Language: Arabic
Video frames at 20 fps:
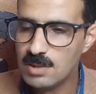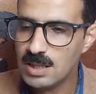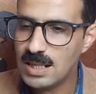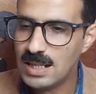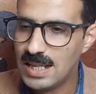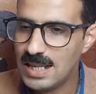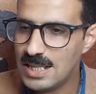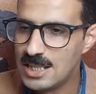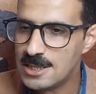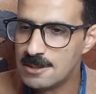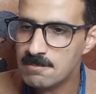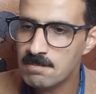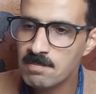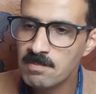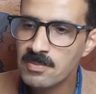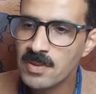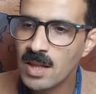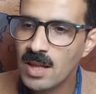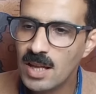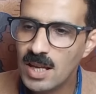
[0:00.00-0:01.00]
من الحزب
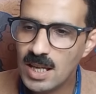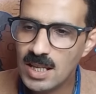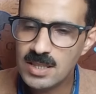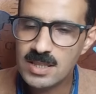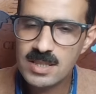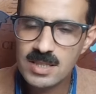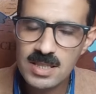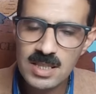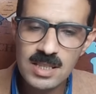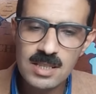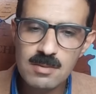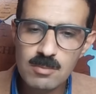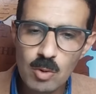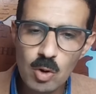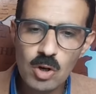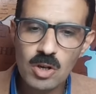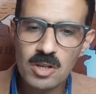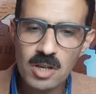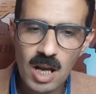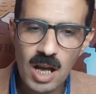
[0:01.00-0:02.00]

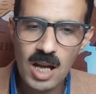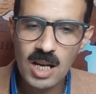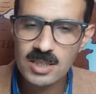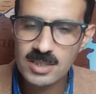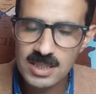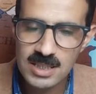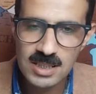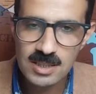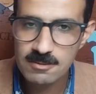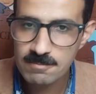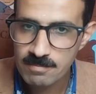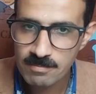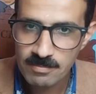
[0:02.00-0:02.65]
الديمقراطي